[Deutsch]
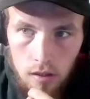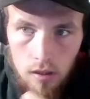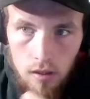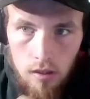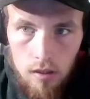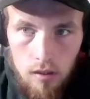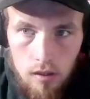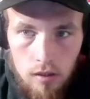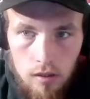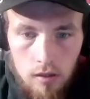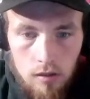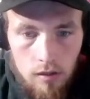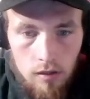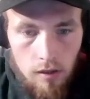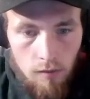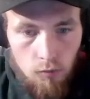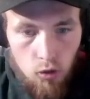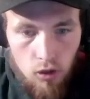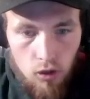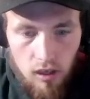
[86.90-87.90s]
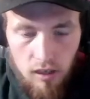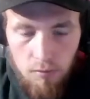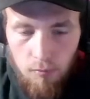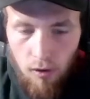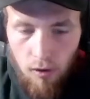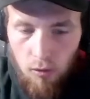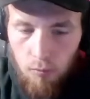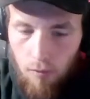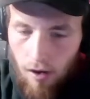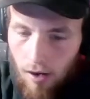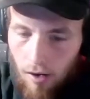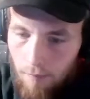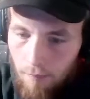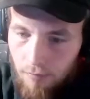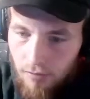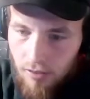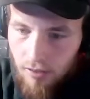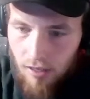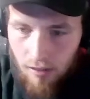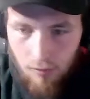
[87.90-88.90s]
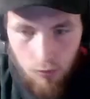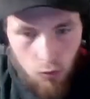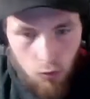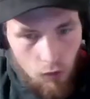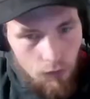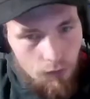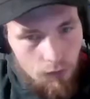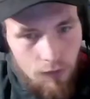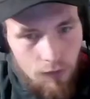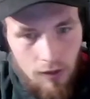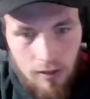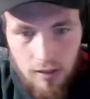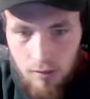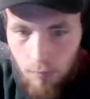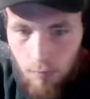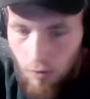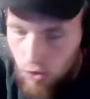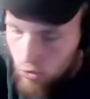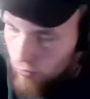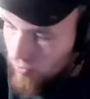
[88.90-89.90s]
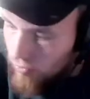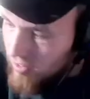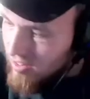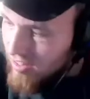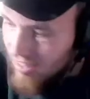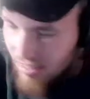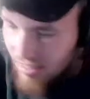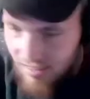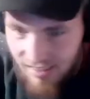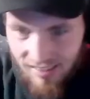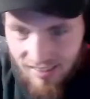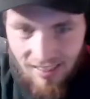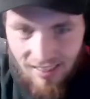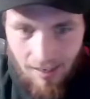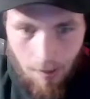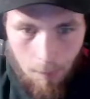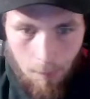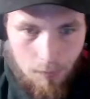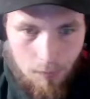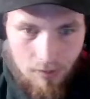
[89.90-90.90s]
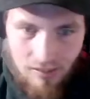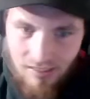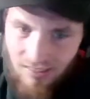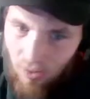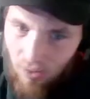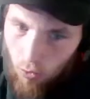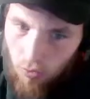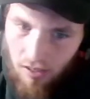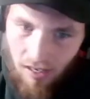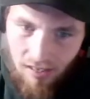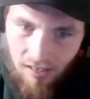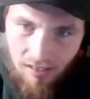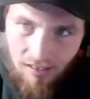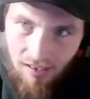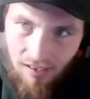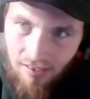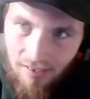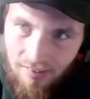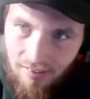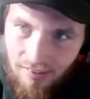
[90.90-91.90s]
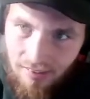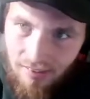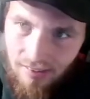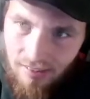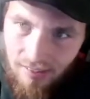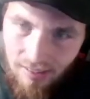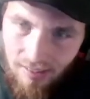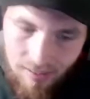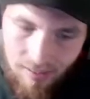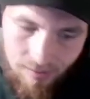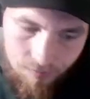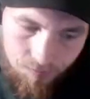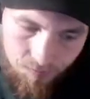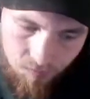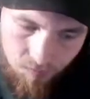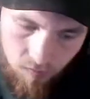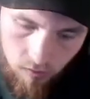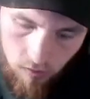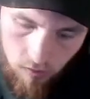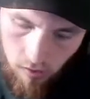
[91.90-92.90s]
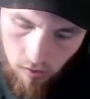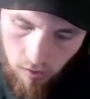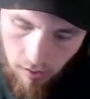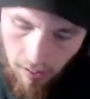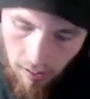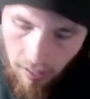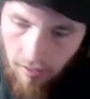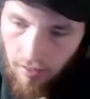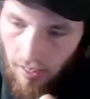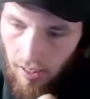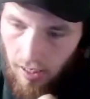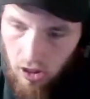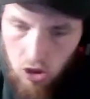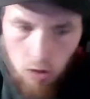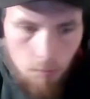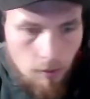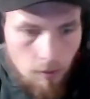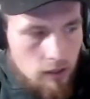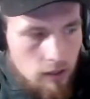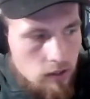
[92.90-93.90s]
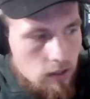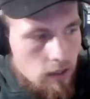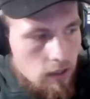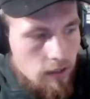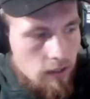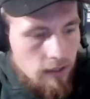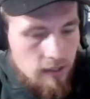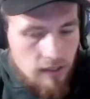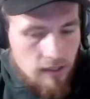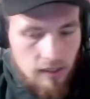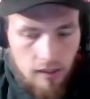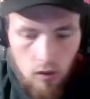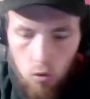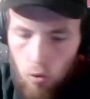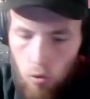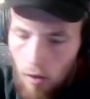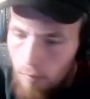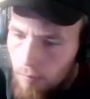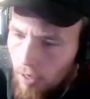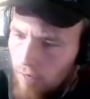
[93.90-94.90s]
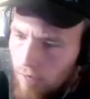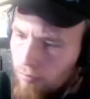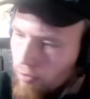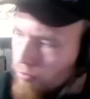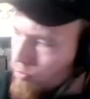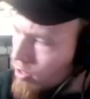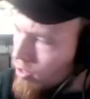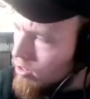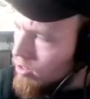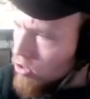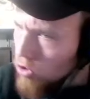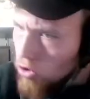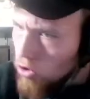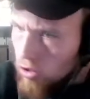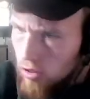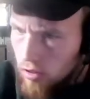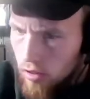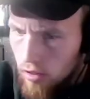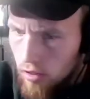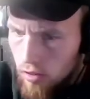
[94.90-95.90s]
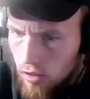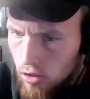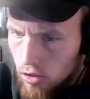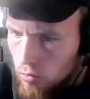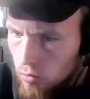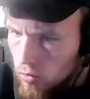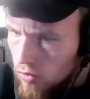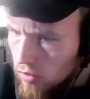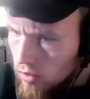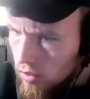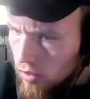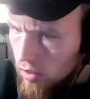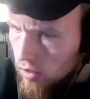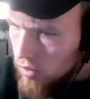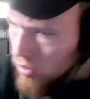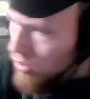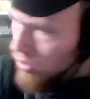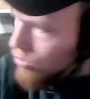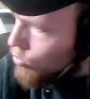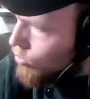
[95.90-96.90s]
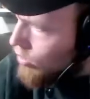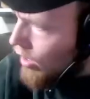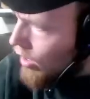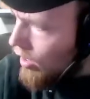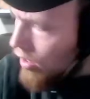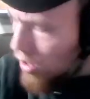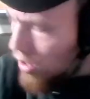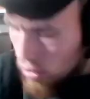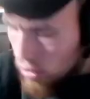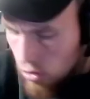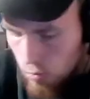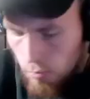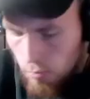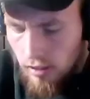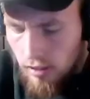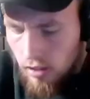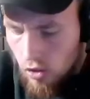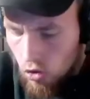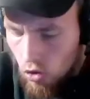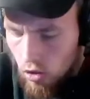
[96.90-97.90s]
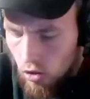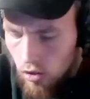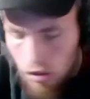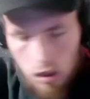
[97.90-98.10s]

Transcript: bin dann wurde ich mal umarmt, denn nur wenn es mal Schwitzkasten gab, saugeile Line. Hm, ja, Asche bringt den richtigen Rap einfach wieder zurück, ne? Das muss man so sagen, also mit zurück.